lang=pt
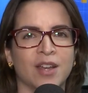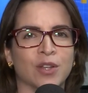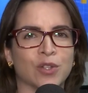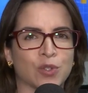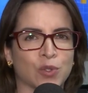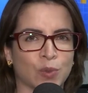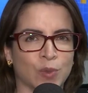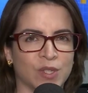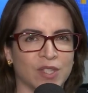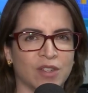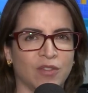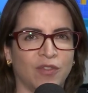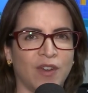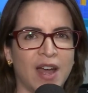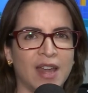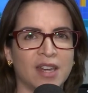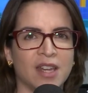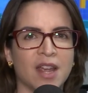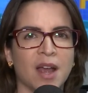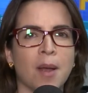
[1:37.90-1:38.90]
Suzy
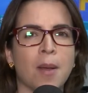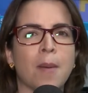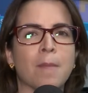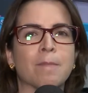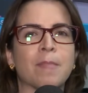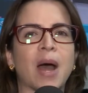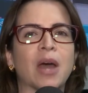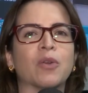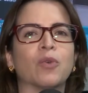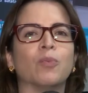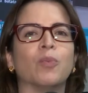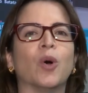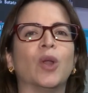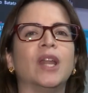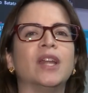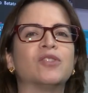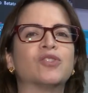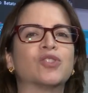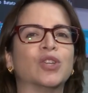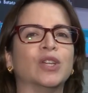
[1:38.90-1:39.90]
Faria, para o
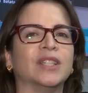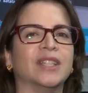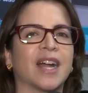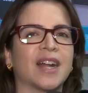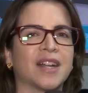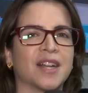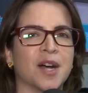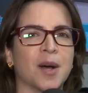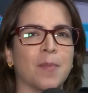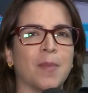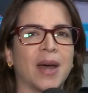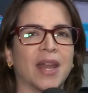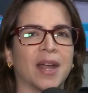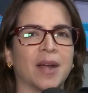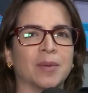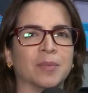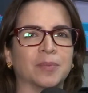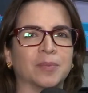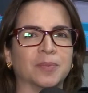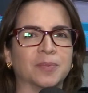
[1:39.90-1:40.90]
Boletim da
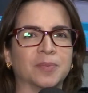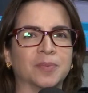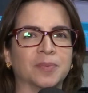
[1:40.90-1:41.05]
Câmara.